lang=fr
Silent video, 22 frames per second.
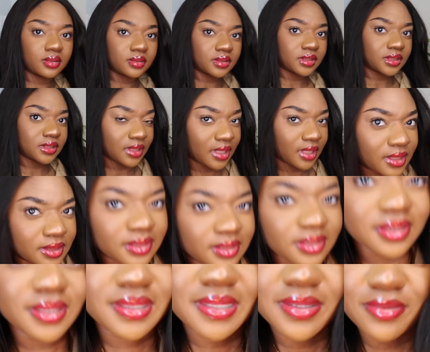j'ai la
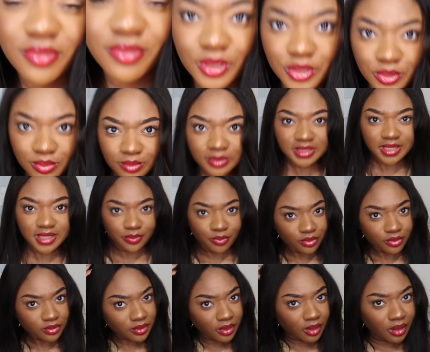Franchement, c'est...
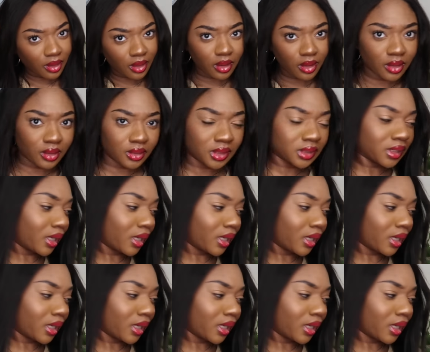Oh